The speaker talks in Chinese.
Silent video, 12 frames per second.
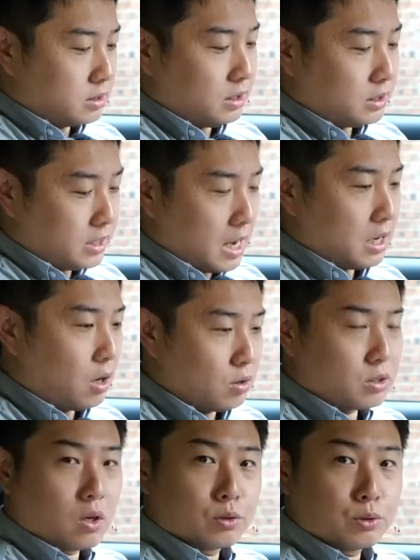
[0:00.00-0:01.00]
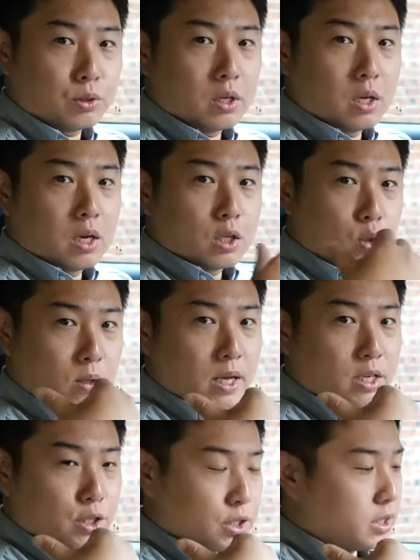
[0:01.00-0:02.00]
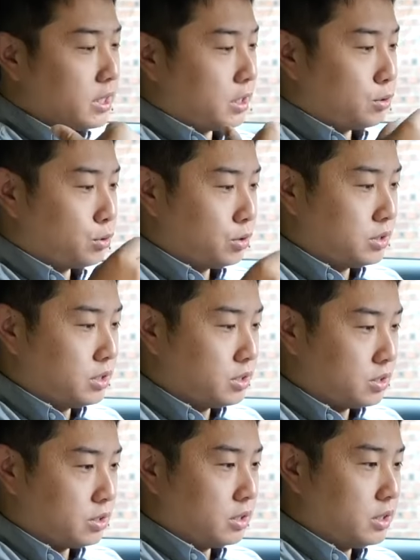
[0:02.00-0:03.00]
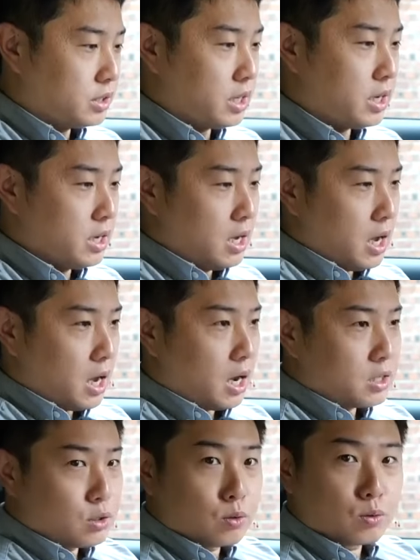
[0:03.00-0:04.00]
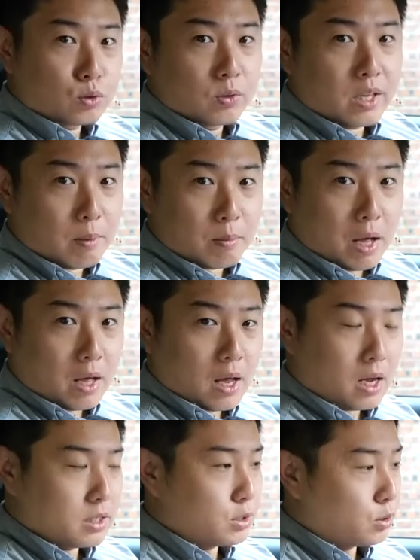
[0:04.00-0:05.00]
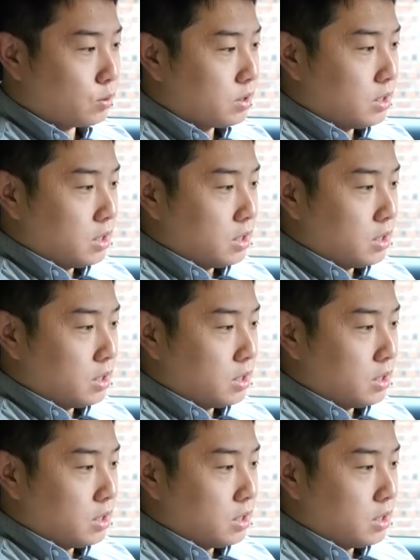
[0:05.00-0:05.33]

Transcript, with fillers: 一家老小去坐在车内去进行一些啊这种充电板啊这种